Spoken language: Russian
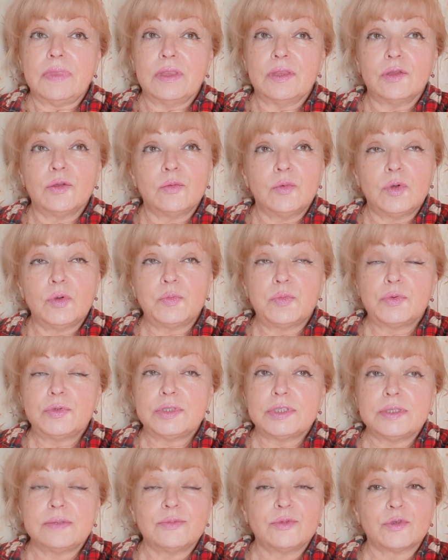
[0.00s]
Думаю,
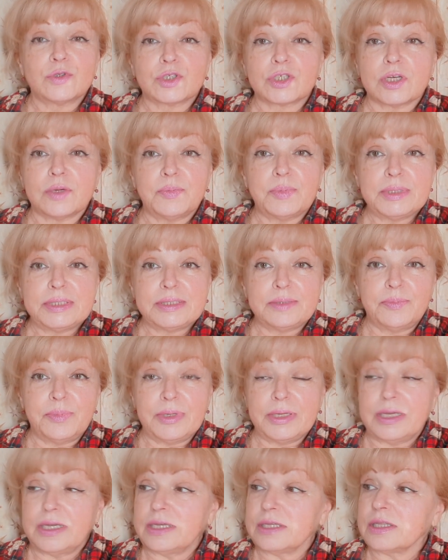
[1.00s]
пусть немножко
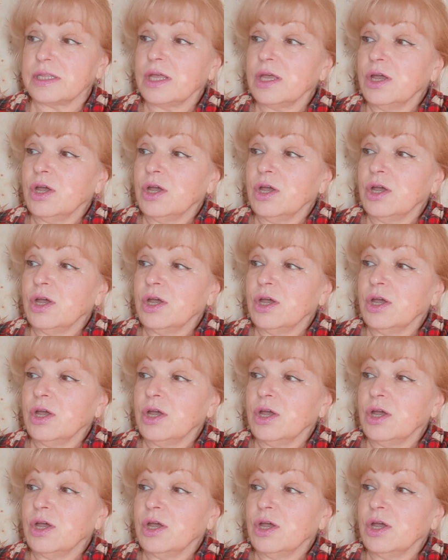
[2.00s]
потеплеет.